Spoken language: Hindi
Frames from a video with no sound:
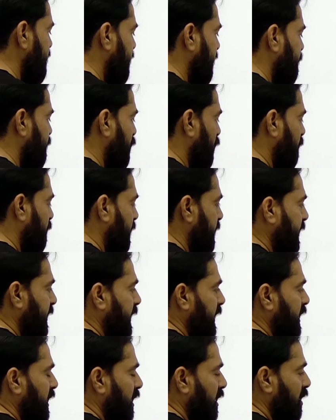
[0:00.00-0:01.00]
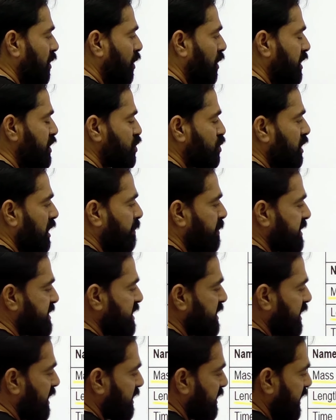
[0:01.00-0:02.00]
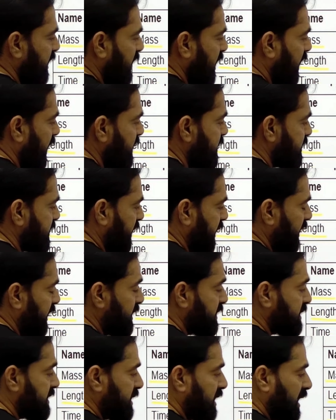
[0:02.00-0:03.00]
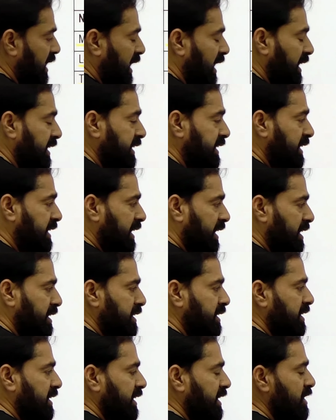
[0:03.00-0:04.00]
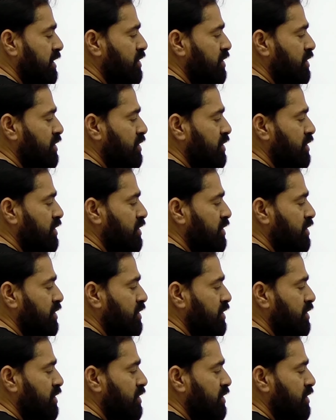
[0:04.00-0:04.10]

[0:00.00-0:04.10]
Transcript: करंट एक प्रॉपर्टी है और इसको रिप्रेजेंट करते हैं आई से इस आई करंट